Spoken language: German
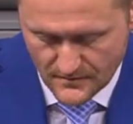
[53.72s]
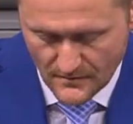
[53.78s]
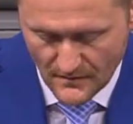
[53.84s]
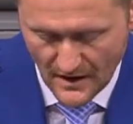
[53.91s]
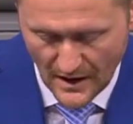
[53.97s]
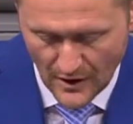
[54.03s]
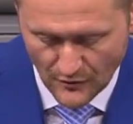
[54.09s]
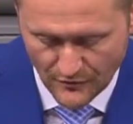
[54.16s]

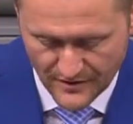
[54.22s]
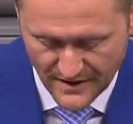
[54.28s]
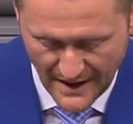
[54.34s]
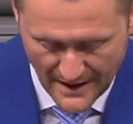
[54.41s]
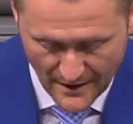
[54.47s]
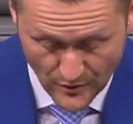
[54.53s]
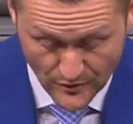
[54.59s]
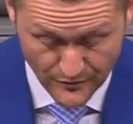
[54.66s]
auf
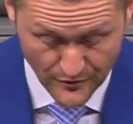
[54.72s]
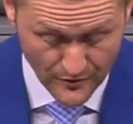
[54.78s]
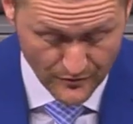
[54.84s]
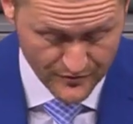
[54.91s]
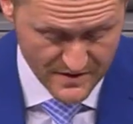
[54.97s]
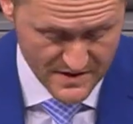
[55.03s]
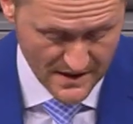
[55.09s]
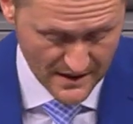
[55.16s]

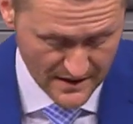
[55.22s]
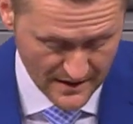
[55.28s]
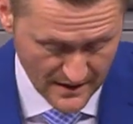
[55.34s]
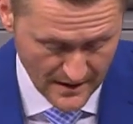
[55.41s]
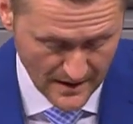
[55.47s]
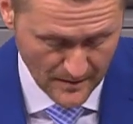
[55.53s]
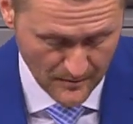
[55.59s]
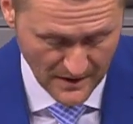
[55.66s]
53
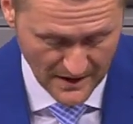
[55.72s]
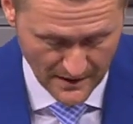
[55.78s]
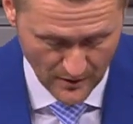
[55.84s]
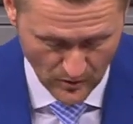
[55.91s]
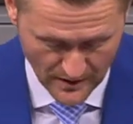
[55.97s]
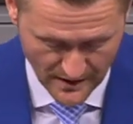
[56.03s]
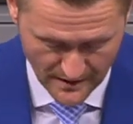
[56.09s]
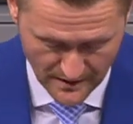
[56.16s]

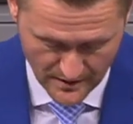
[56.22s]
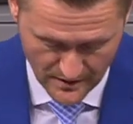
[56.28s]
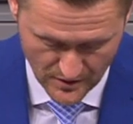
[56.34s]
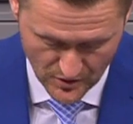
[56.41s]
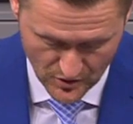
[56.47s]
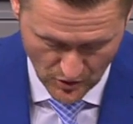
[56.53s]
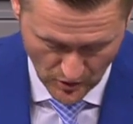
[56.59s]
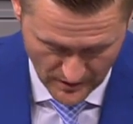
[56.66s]
Millionen
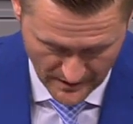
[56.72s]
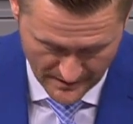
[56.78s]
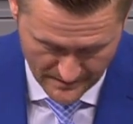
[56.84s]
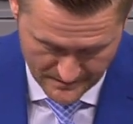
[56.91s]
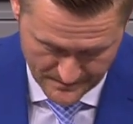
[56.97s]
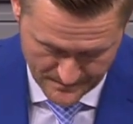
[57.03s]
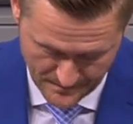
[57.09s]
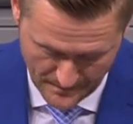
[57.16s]

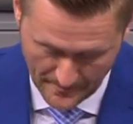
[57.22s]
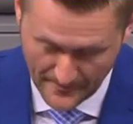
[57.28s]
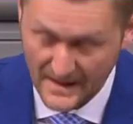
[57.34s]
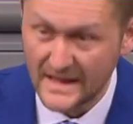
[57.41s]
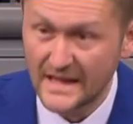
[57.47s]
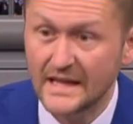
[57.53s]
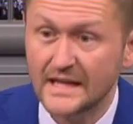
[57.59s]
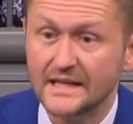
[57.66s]
Tonnen.
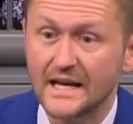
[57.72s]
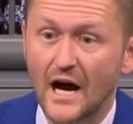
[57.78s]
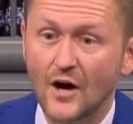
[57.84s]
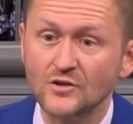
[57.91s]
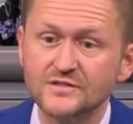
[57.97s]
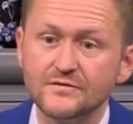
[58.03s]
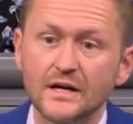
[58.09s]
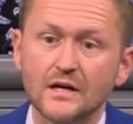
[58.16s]
Die
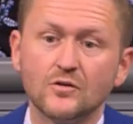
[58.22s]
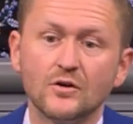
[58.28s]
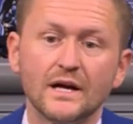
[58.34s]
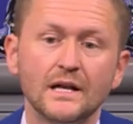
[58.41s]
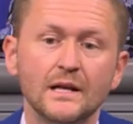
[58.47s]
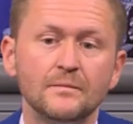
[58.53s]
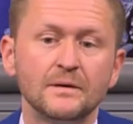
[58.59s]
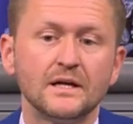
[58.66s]

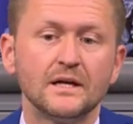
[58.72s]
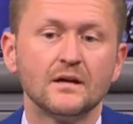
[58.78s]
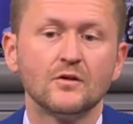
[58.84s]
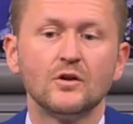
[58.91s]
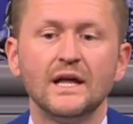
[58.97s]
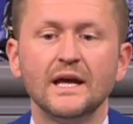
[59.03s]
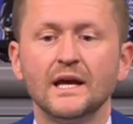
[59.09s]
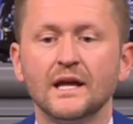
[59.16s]
Auswirkungen, liebe
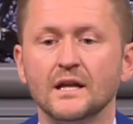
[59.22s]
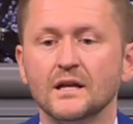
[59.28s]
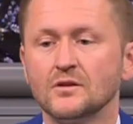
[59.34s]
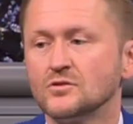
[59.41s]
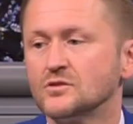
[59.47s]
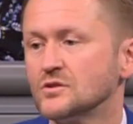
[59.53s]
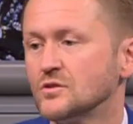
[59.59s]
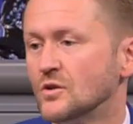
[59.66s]
Kolleginnen
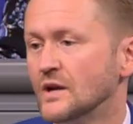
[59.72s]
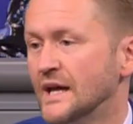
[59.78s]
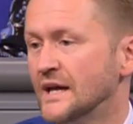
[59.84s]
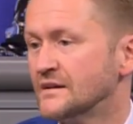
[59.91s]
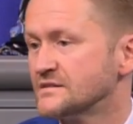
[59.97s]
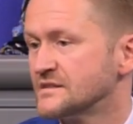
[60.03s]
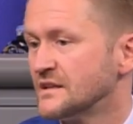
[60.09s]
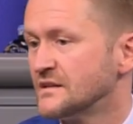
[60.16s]
und
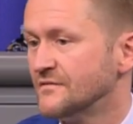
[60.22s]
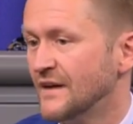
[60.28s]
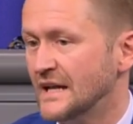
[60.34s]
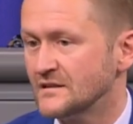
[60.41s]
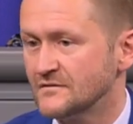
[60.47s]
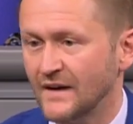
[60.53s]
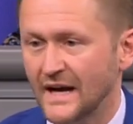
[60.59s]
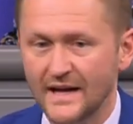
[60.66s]
Kollegen, sind
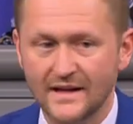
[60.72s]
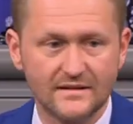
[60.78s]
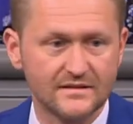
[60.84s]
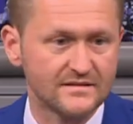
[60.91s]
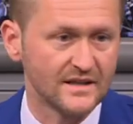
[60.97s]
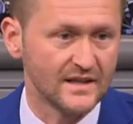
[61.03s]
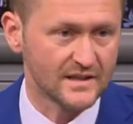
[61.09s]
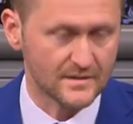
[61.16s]
weltweit
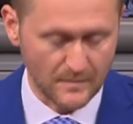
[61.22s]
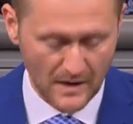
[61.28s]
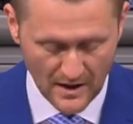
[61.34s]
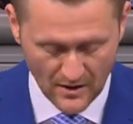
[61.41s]
sichtbar